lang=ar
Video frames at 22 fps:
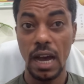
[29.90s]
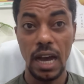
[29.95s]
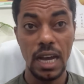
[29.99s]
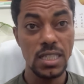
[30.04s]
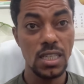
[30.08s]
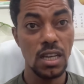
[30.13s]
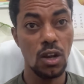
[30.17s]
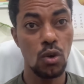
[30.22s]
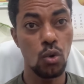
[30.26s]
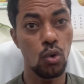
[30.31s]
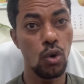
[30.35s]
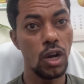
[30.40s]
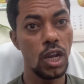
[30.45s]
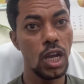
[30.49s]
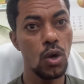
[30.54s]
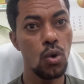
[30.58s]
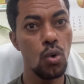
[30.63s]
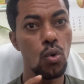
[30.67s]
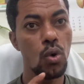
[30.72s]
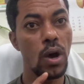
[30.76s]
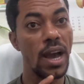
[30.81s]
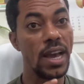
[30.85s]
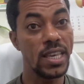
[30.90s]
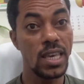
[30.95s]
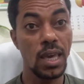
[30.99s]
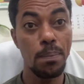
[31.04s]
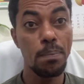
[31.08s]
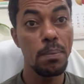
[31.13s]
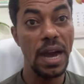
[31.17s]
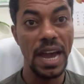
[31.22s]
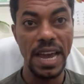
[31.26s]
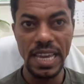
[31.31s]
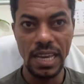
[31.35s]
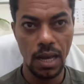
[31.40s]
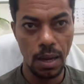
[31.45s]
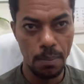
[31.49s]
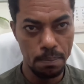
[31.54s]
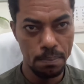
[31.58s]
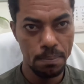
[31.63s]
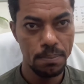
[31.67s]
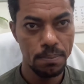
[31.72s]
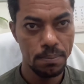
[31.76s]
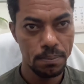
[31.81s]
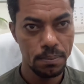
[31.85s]
اساله قول له اجيب معي
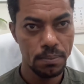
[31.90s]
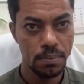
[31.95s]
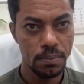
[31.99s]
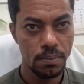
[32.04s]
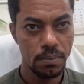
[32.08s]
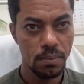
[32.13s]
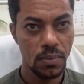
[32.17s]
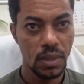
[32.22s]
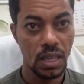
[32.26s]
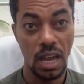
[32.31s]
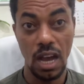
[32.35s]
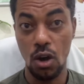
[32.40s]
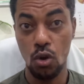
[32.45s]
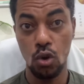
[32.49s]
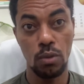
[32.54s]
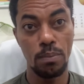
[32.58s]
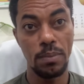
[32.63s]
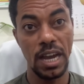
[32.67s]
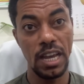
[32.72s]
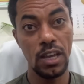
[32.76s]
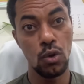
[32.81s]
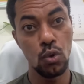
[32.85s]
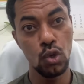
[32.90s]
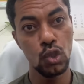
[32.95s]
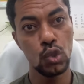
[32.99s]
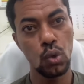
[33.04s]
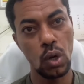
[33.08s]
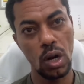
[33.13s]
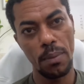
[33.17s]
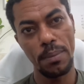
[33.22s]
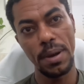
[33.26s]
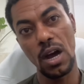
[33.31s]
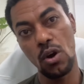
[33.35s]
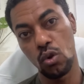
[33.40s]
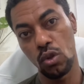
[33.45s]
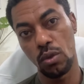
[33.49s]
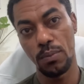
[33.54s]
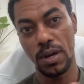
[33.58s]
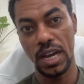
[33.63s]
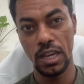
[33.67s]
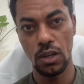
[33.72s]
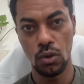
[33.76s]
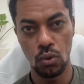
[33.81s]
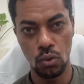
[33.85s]
كم اخذ معي قروش ولا ما اخذ
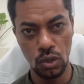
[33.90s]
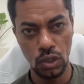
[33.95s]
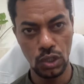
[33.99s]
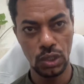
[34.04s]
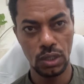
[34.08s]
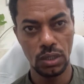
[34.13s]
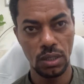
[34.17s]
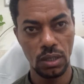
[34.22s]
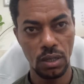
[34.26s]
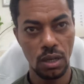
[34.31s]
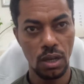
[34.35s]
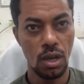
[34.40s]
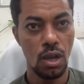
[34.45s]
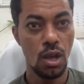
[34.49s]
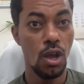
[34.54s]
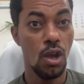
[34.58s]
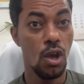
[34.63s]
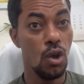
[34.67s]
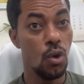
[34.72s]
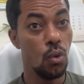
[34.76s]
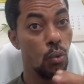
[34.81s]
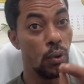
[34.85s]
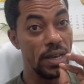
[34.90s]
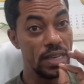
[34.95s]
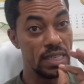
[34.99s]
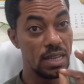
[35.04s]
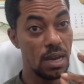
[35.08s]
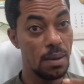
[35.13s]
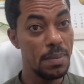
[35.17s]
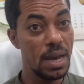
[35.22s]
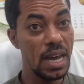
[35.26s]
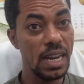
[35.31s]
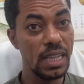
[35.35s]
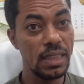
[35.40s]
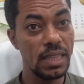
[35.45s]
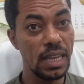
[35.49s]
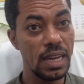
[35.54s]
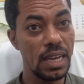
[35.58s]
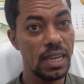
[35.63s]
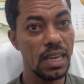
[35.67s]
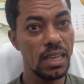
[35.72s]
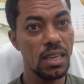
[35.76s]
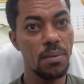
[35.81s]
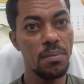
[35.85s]
معي قروش واذا ما رد
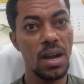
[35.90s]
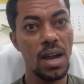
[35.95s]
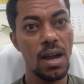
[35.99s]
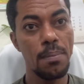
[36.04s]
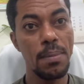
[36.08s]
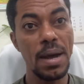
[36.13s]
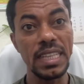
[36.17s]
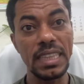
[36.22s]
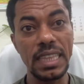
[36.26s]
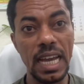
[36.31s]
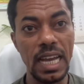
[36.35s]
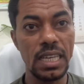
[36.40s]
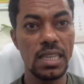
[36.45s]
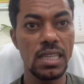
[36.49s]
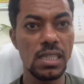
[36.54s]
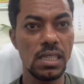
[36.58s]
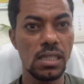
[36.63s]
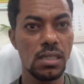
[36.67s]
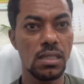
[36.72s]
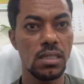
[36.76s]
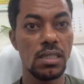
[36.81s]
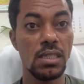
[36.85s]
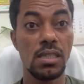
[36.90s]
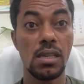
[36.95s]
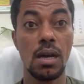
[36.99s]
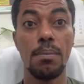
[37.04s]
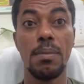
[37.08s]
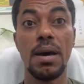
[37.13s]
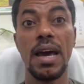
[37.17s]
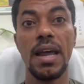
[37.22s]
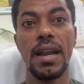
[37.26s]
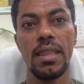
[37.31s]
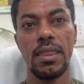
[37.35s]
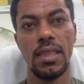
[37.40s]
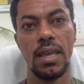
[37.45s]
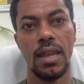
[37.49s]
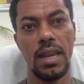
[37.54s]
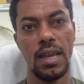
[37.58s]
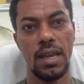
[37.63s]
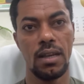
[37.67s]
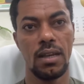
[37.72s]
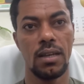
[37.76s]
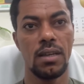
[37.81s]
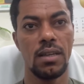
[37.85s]
لك يا جماعه ما تحجز اذا ما رد
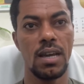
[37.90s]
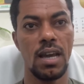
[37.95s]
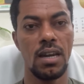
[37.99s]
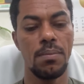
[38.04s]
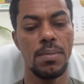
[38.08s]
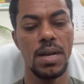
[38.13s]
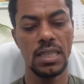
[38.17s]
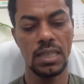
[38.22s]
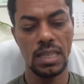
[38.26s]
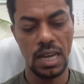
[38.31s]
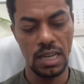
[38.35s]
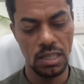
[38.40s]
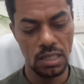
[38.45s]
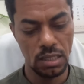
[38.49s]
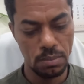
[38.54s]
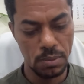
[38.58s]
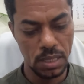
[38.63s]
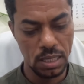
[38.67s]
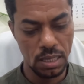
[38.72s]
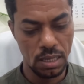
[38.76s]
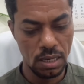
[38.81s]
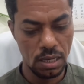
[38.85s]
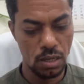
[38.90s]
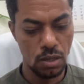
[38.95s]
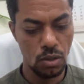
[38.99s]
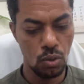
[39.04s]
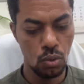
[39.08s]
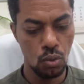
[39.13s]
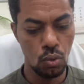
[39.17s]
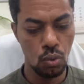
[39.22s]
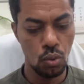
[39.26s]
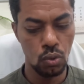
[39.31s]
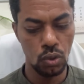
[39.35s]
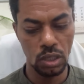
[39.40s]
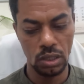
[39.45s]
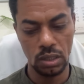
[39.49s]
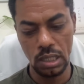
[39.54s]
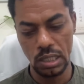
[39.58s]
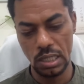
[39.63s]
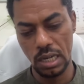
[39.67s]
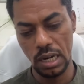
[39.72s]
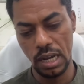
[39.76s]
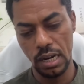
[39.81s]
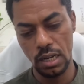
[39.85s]
لك يعني ما تحجز مثلا
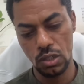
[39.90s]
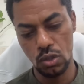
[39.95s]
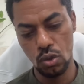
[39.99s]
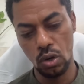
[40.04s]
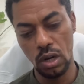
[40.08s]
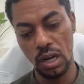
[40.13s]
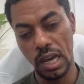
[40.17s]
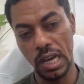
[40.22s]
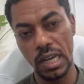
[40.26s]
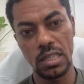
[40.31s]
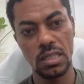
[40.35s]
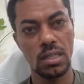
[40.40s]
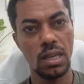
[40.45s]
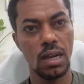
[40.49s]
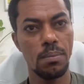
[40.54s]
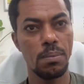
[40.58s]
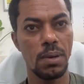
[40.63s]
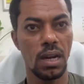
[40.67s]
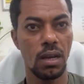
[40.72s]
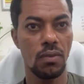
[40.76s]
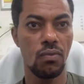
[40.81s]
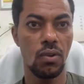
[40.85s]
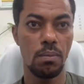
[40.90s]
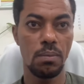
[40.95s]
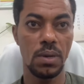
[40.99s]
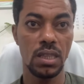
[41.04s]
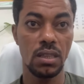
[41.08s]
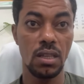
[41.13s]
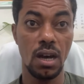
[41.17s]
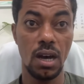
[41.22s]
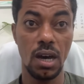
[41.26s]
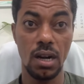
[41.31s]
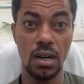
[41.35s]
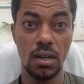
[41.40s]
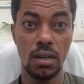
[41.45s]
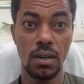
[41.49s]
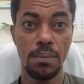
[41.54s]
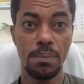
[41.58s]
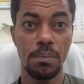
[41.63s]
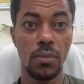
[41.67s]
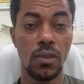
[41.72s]
وتتصل على الزول اللي حيستقبلك في المطار